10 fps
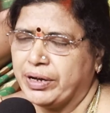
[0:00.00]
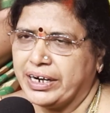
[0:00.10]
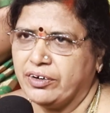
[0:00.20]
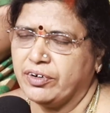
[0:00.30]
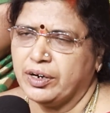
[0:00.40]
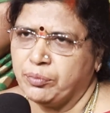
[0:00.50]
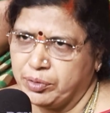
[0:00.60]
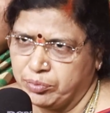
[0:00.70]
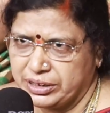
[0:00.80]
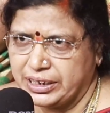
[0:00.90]

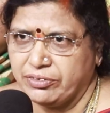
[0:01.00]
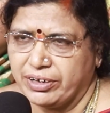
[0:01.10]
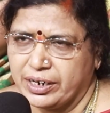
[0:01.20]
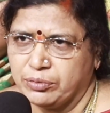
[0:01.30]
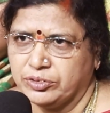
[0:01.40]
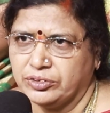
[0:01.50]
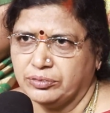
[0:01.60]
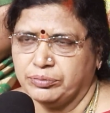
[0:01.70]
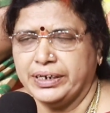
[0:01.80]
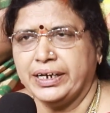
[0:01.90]
మరటుంటప్పుడు మొదటి వారము
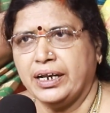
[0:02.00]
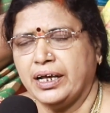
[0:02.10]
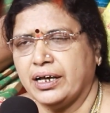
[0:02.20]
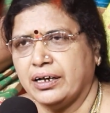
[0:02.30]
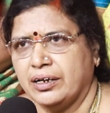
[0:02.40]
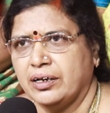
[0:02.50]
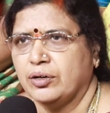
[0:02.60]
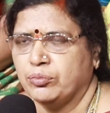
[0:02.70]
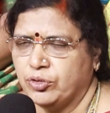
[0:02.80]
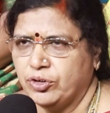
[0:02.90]
మిగిలిన
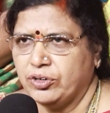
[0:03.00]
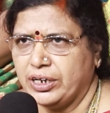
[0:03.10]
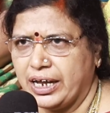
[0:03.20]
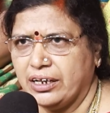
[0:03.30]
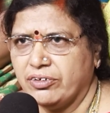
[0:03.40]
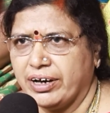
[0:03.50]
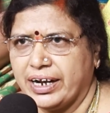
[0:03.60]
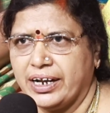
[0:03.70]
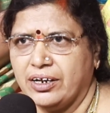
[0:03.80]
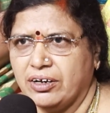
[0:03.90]
మూడు నాలుగు
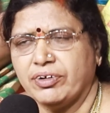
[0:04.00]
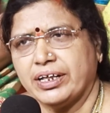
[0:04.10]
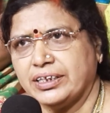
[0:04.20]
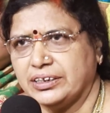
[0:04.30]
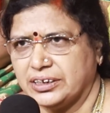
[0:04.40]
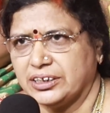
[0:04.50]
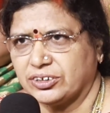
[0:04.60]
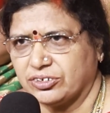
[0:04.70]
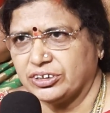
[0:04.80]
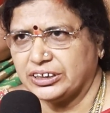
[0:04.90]
వారాల్లో వ్రతం
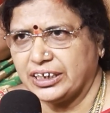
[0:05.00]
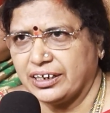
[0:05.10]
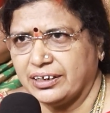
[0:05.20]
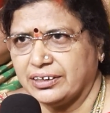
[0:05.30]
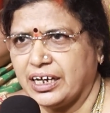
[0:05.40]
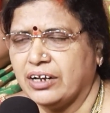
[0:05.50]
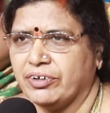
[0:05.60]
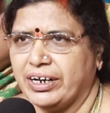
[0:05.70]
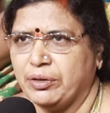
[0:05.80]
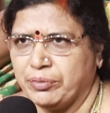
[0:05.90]
చేసుకోవచ్చా
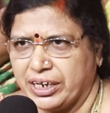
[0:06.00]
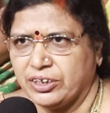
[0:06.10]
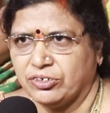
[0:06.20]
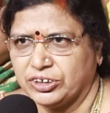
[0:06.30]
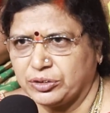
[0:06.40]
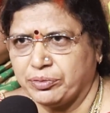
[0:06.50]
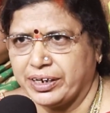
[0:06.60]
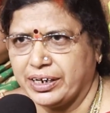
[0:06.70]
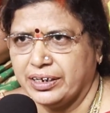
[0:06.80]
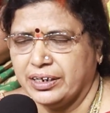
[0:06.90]
దానివల్ల ఏమన్నా
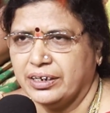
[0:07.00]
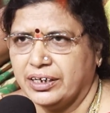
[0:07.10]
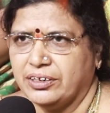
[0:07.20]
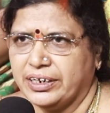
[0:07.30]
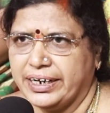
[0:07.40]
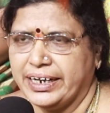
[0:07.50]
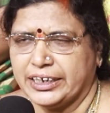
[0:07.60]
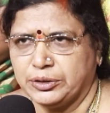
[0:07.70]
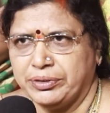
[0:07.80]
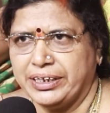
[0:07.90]
దోషమా ఎందుకంటే
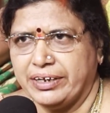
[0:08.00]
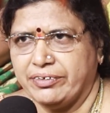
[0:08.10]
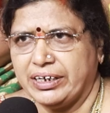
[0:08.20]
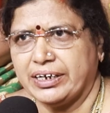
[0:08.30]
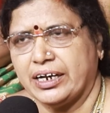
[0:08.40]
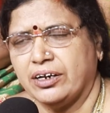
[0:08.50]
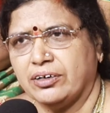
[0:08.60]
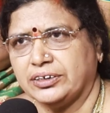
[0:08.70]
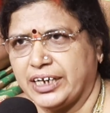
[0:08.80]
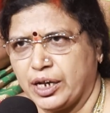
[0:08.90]
లక్ష్మీదేవి
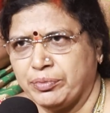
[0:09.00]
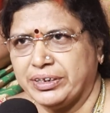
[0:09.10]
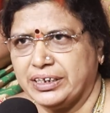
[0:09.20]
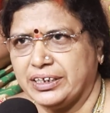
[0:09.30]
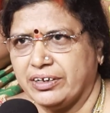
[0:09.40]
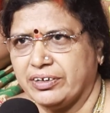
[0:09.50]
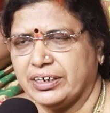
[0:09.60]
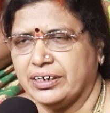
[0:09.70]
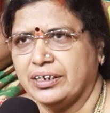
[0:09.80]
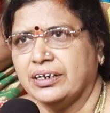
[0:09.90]
కళ్ళలో
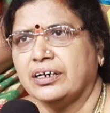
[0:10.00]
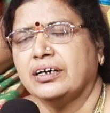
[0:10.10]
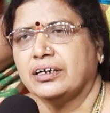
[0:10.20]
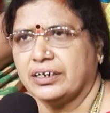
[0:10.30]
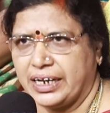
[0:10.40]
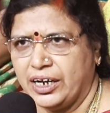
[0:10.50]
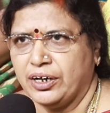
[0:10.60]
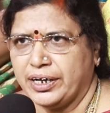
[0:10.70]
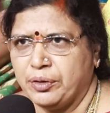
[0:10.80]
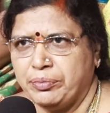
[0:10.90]
చార్మతీదేవికి
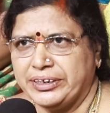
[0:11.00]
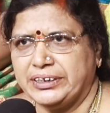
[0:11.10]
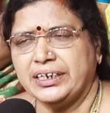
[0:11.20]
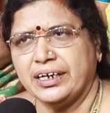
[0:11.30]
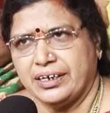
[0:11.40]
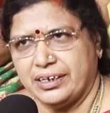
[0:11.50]
కల్లో కనిపించి